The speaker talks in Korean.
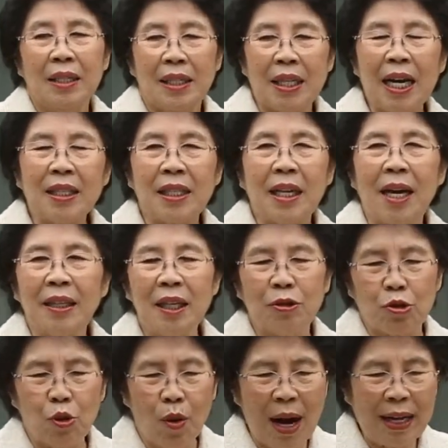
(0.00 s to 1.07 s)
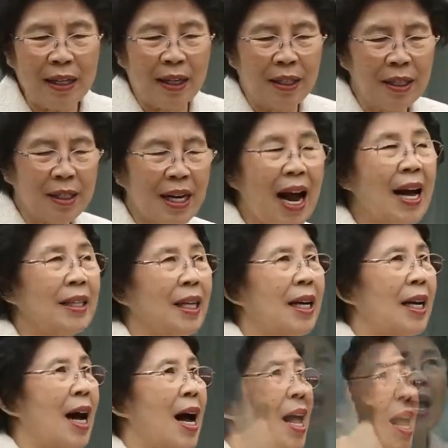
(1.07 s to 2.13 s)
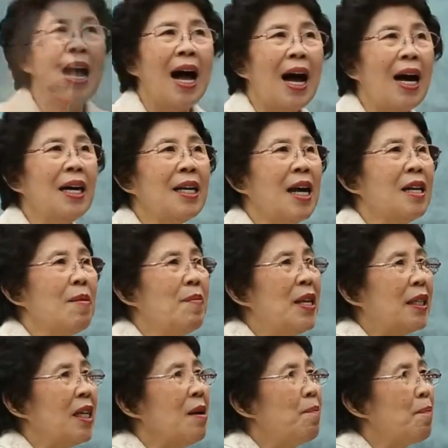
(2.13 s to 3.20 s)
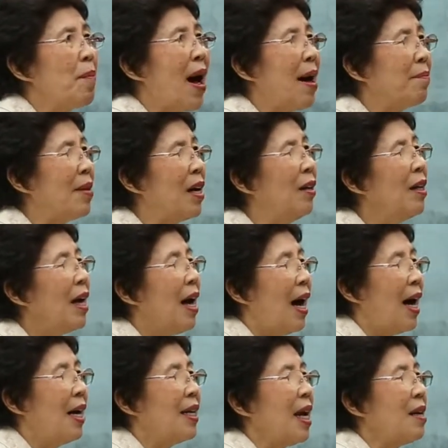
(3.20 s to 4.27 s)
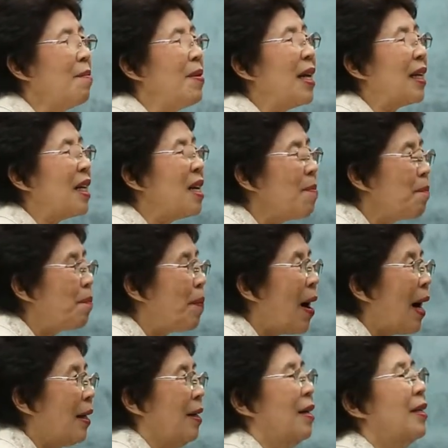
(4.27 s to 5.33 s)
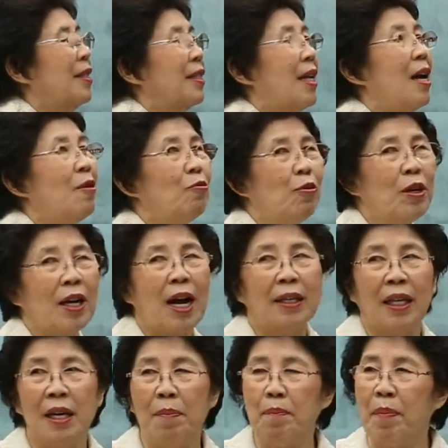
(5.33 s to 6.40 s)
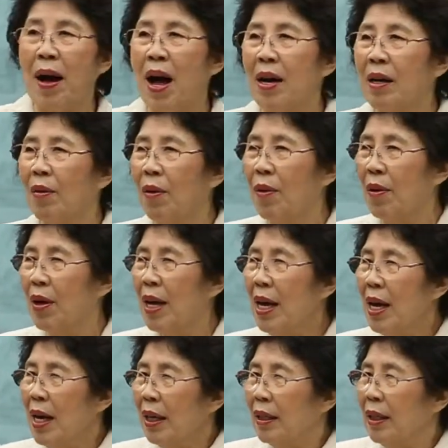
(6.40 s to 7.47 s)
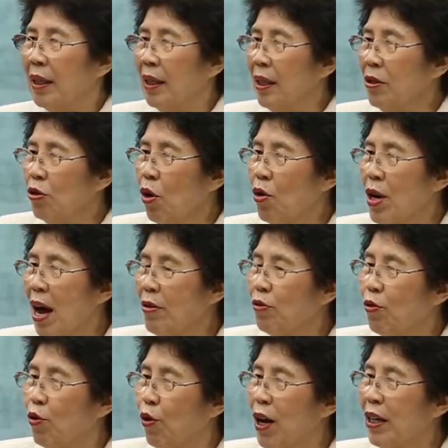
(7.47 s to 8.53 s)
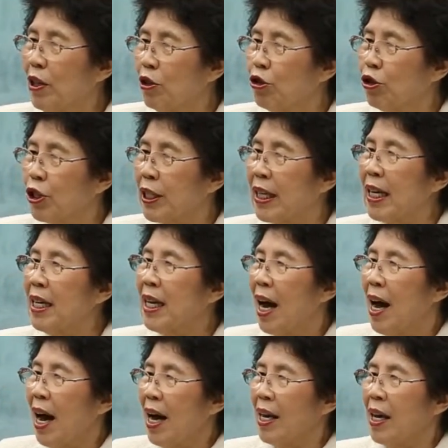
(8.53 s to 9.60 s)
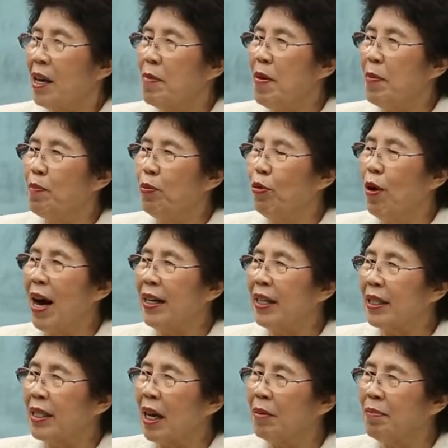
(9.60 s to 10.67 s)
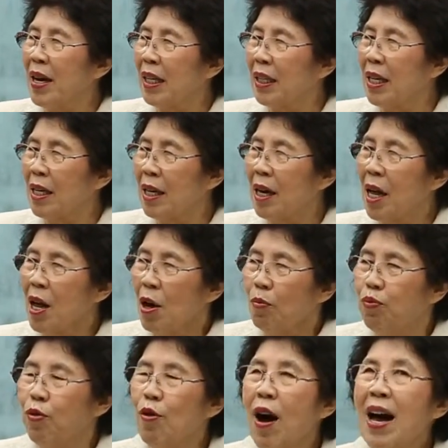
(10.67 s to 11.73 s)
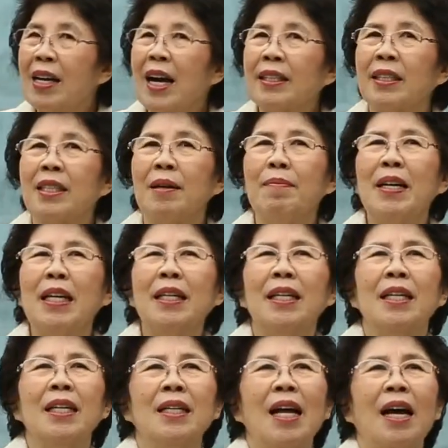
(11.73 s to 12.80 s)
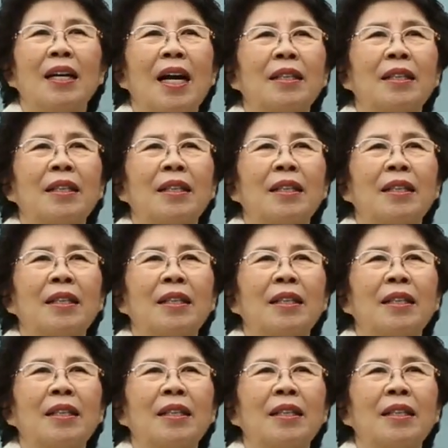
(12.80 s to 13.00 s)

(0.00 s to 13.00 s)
세상이 좋아하는 것이 아니라 하나님을 기뻐하며 하나님이 기뻐하는 것에 우리가 기뻐하고 그 놀란 구원을 주신 하나님의 부활의 생명이 부활 아침인 이날